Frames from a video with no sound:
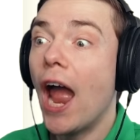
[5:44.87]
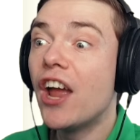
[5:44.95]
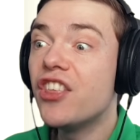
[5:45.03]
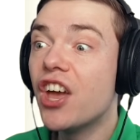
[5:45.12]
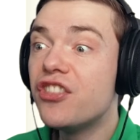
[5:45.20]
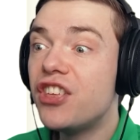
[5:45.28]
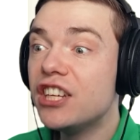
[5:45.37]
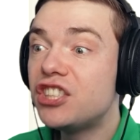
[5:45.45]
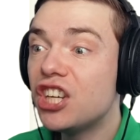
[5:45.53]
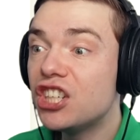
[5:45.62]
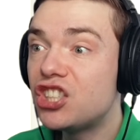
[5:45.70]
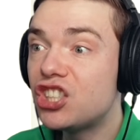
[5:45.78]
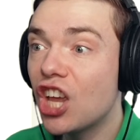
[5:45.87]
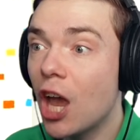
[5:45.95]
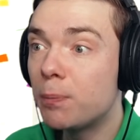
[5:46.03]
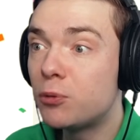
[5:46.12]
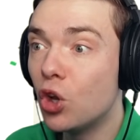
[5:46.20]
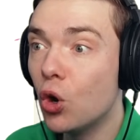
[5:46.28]
Y ese es el
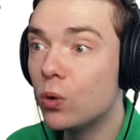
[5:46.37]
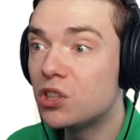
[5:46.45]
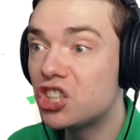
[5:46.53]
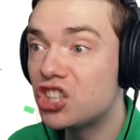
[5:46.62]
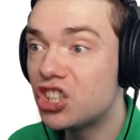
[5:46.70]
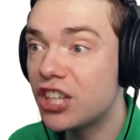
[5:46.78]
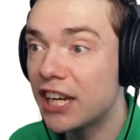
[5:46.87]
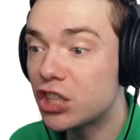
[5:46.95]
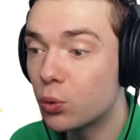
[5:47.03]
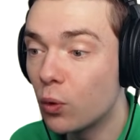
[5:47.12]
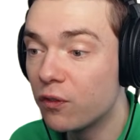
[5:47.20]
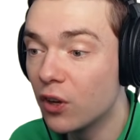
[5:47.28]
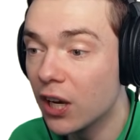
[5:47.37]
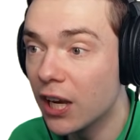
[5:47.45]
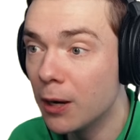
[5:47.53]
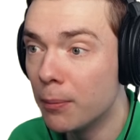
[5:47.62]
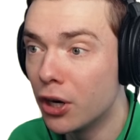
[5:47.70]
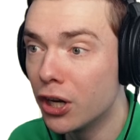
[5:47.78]
paso dos! la estatua
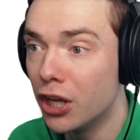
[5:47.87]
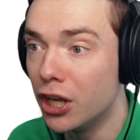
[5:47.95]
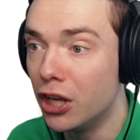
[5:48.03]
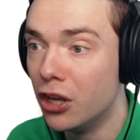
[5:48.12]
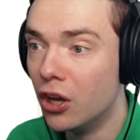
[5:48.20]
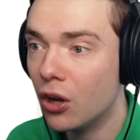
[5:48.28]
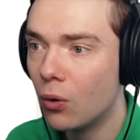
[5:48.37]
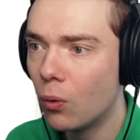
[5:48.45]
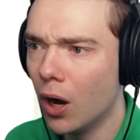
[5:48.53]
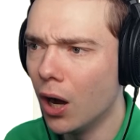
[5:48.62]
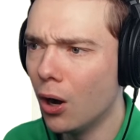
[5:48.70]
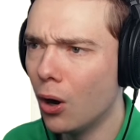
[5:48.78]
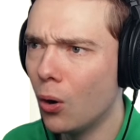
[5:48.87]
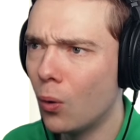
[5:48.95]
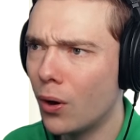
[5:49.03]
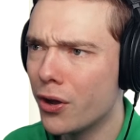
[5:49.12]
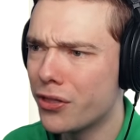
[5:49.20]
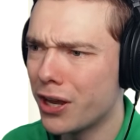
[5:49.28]
de la libertad. ¡Wow!
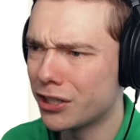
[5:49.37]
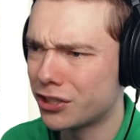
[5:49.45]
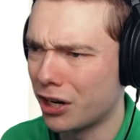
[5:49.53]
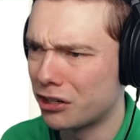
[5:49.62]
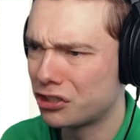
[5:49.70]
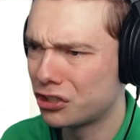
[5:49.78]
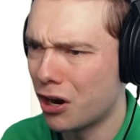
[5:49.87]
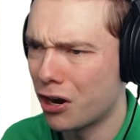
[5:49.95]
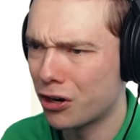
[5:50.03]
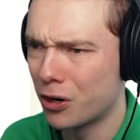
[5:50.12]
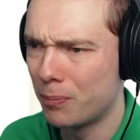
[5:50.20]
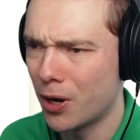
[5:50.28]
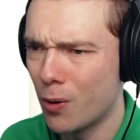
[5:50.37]
Y aquí hay una pelota de